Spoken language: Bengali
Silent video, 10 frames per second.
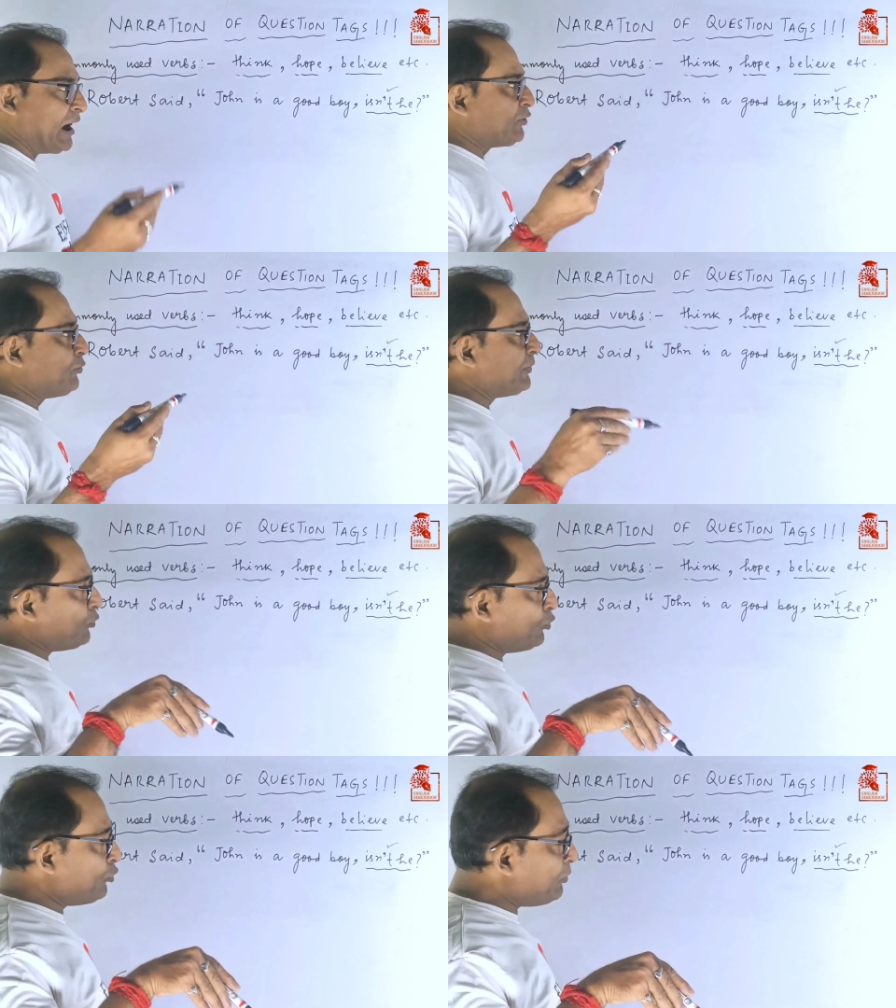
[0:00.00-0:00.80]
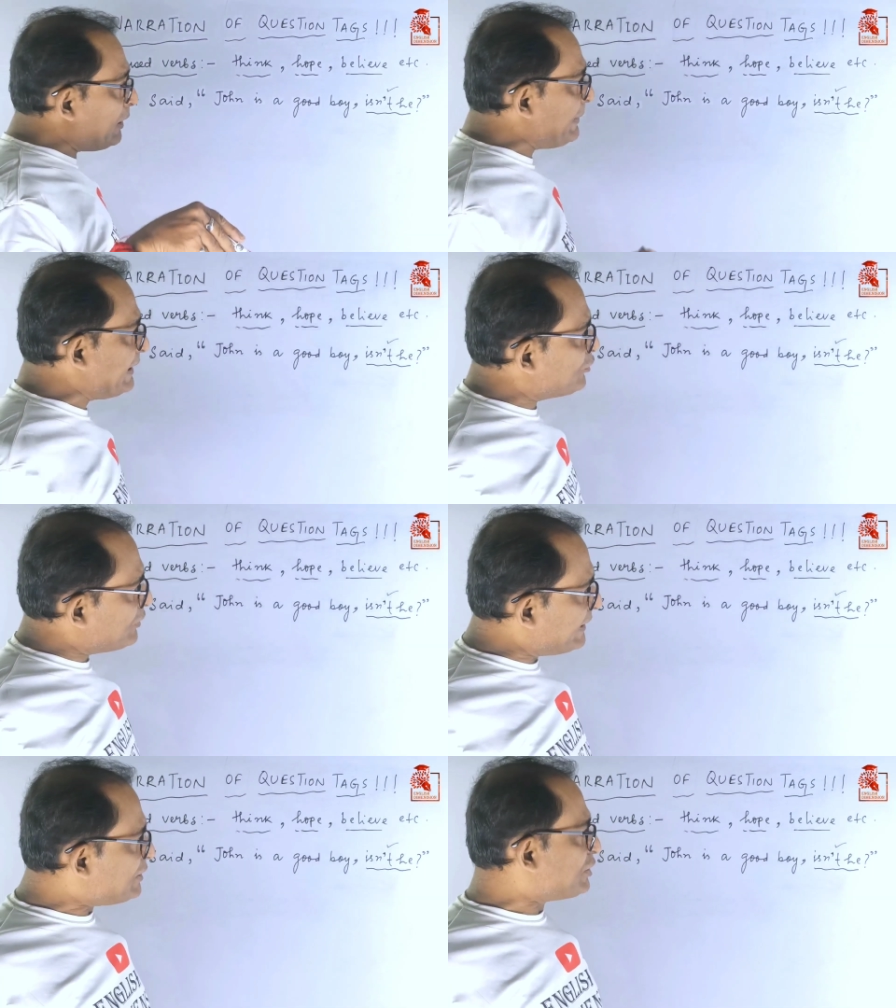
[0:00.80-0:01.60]
আর তোমরা কোনোভাবেই
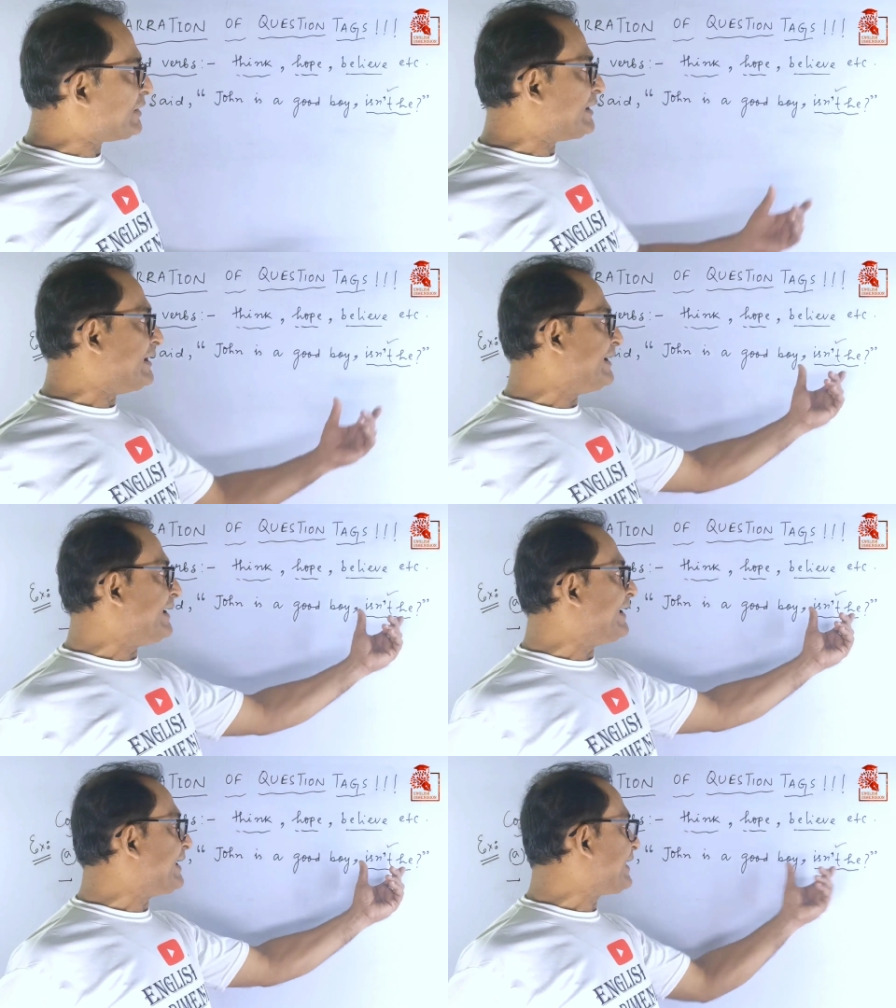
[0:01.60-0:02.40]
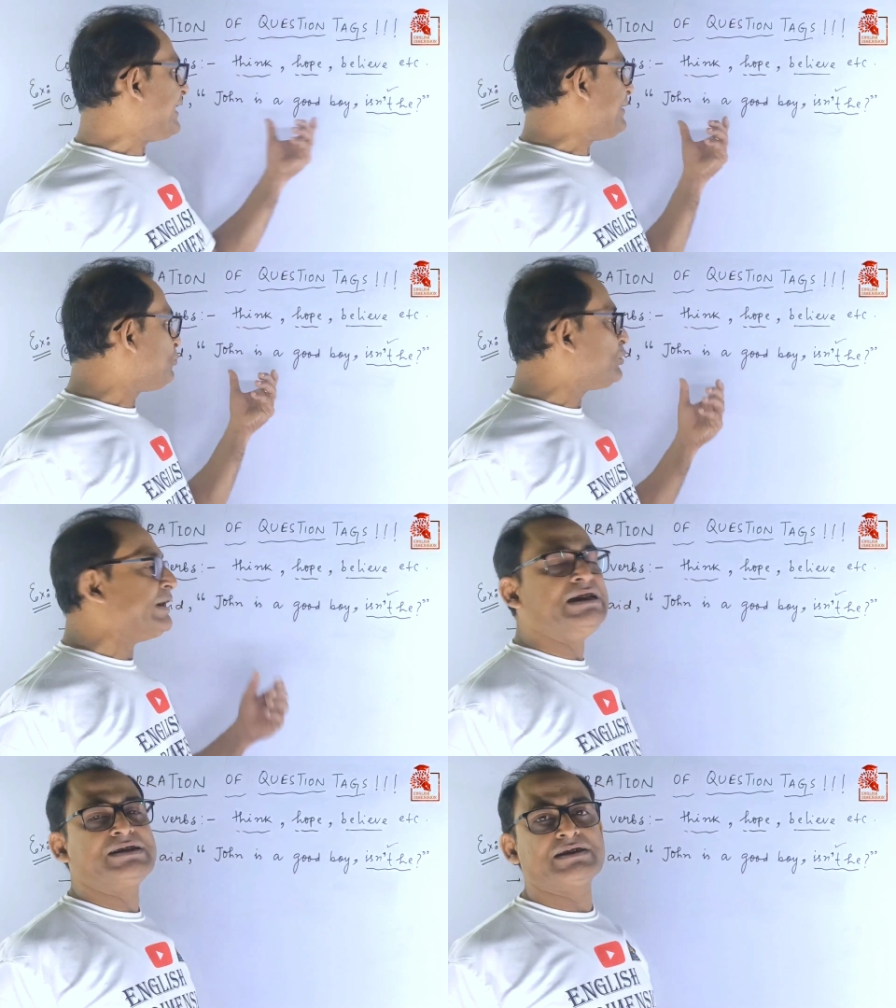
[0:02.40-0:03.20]
ট্রেডিশনালি এটাকে এর
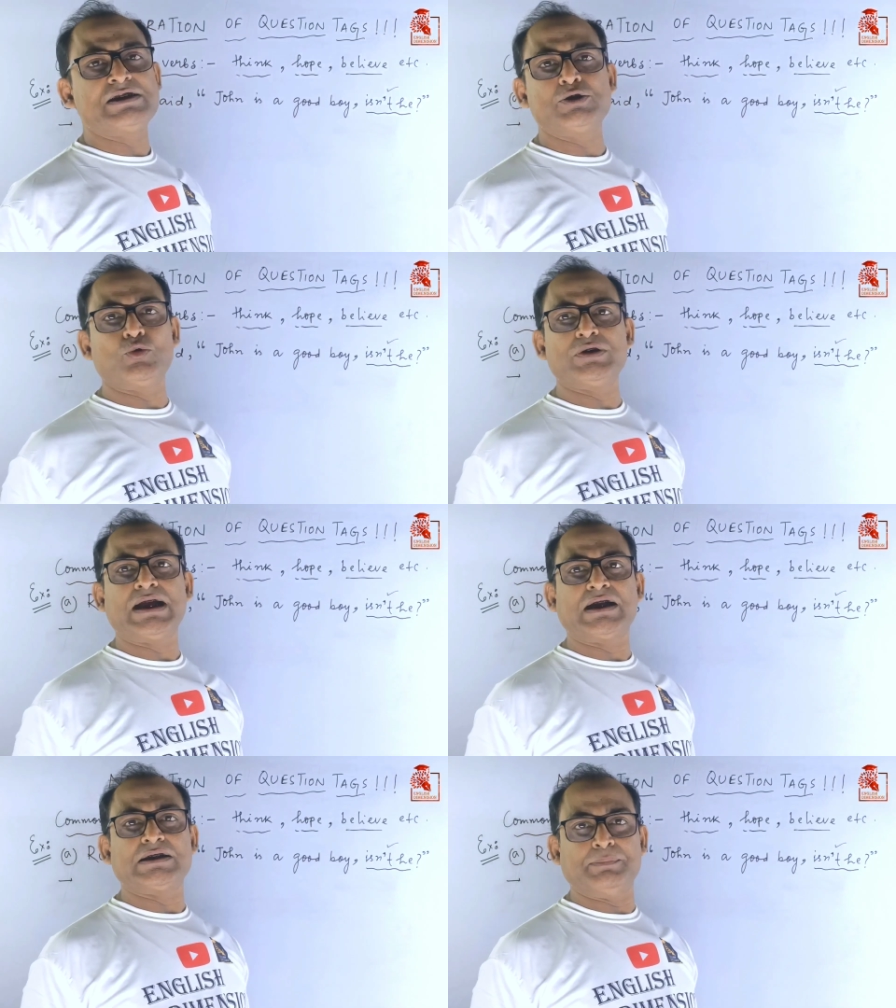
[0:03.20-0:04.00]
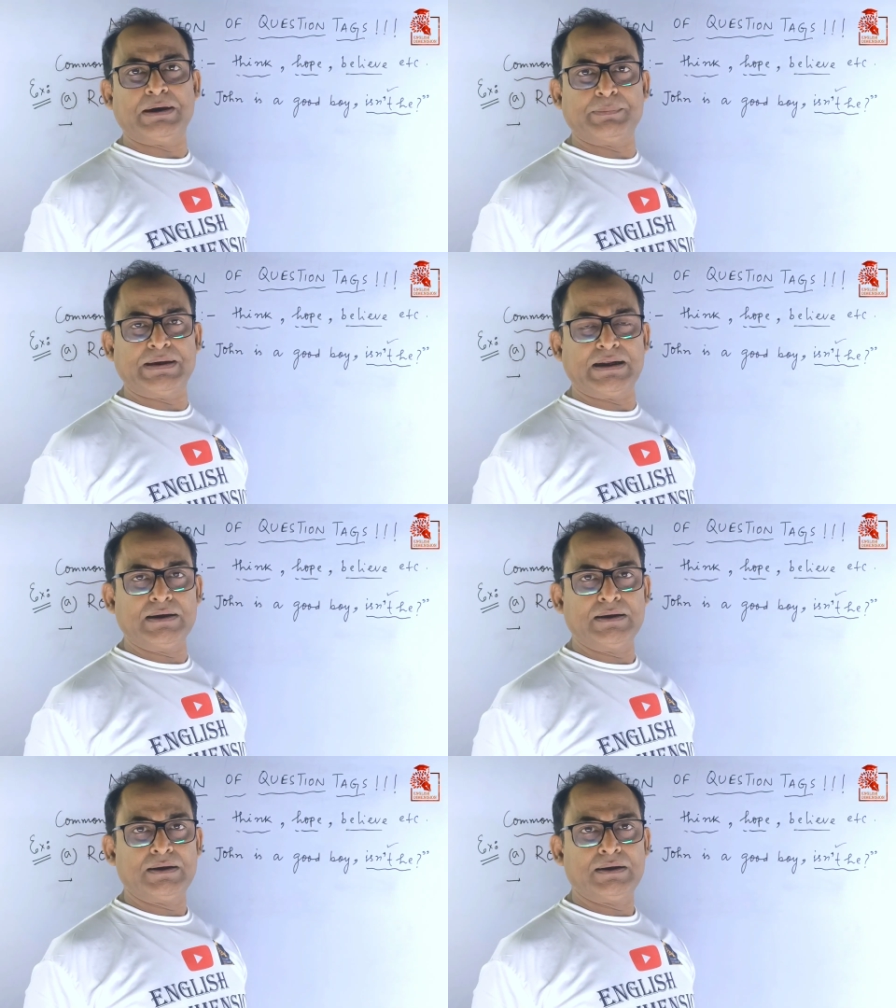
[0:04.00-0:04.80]
মধ্যে ইনসার্ট করে দেখাতে পারবে না
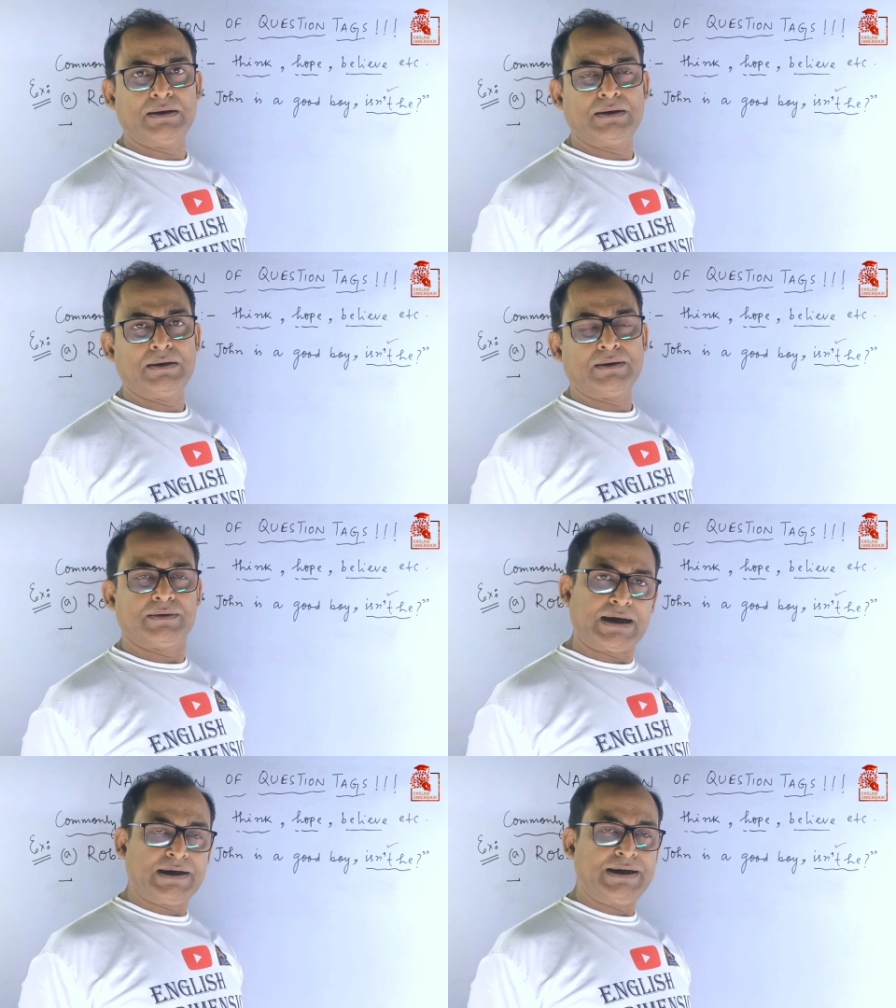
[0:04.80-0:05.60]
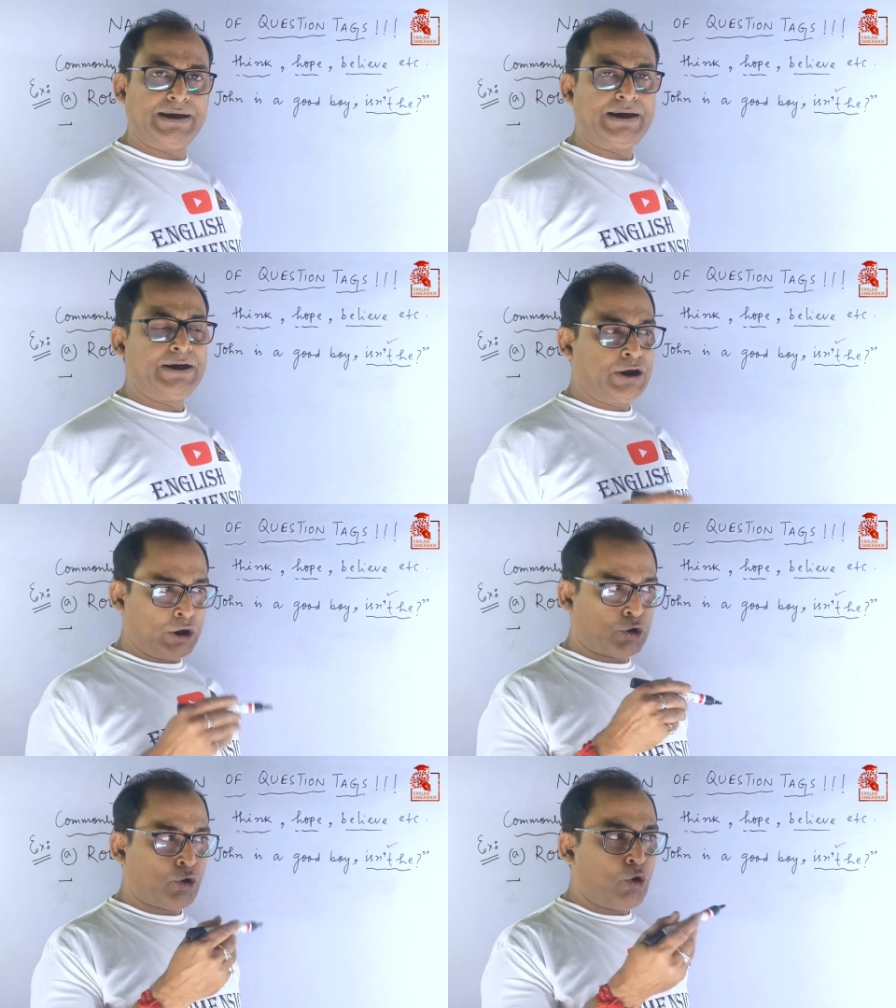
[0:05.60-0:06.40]
দেখালে
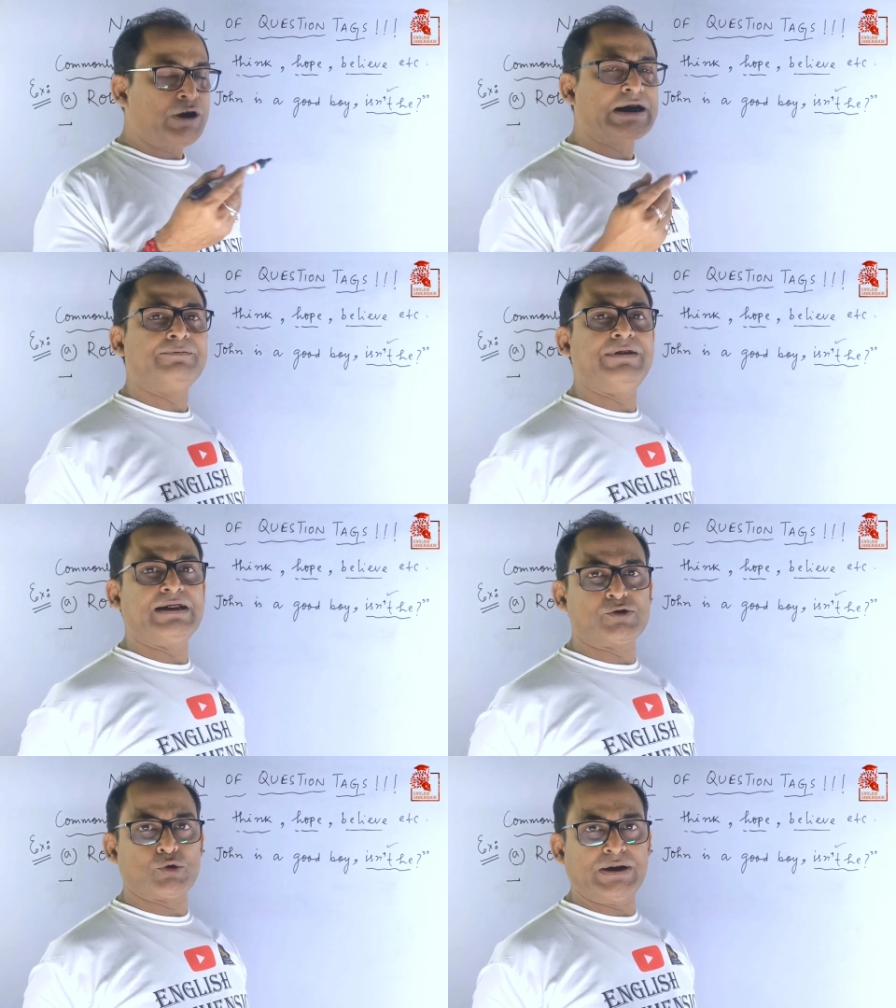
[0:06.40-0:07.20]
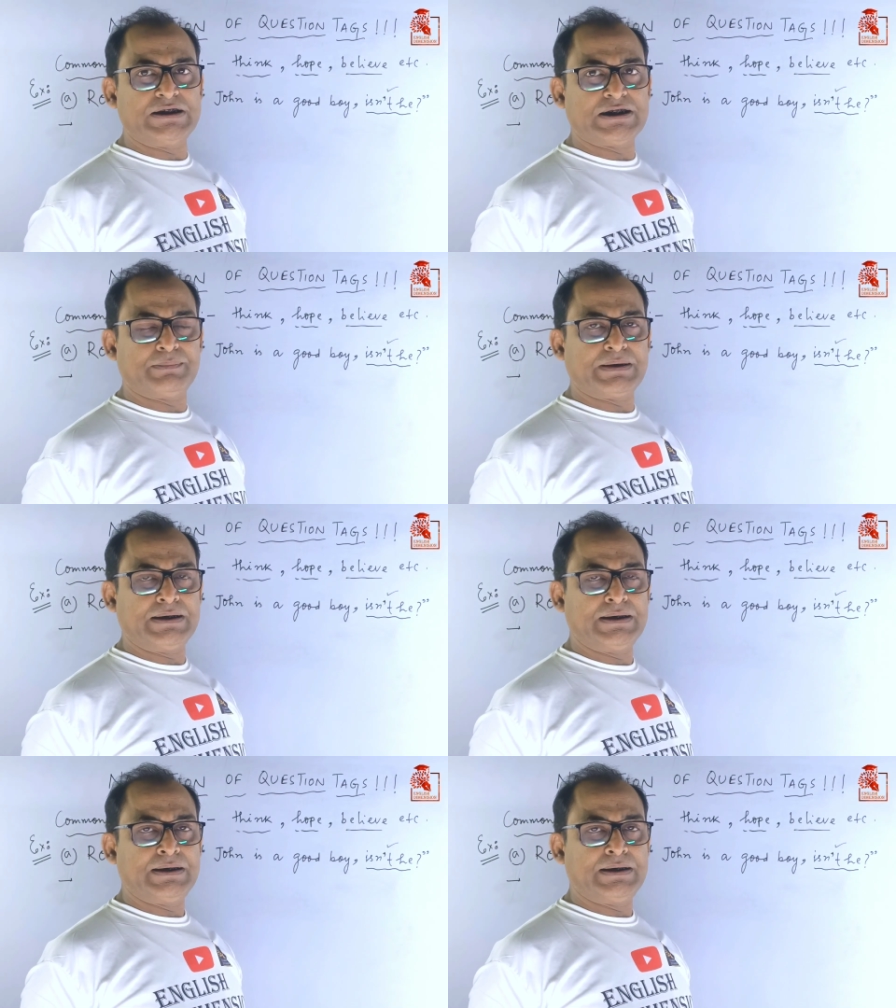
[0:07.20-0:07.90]
রং কনভেন্স হয়ে যাবে